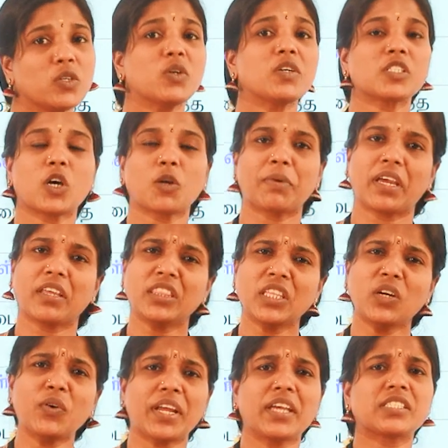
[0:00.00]
யூஎஸ்ஆர்பி
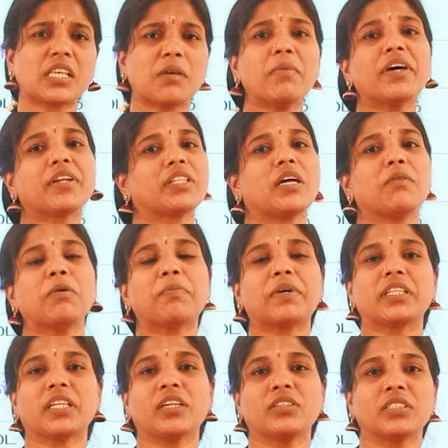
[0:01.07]
எந்த ஒரு எக்ஸாமாக இருந்தாலுமே
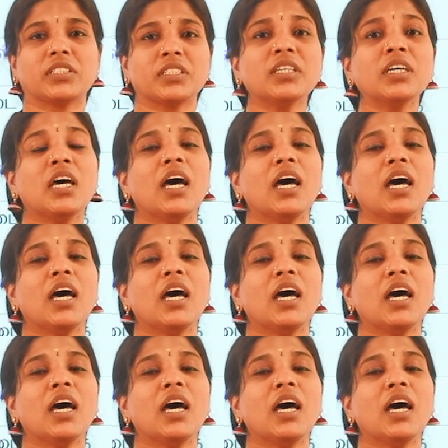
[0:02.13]
பார்த்தீங்கன்னா வந்துட்டு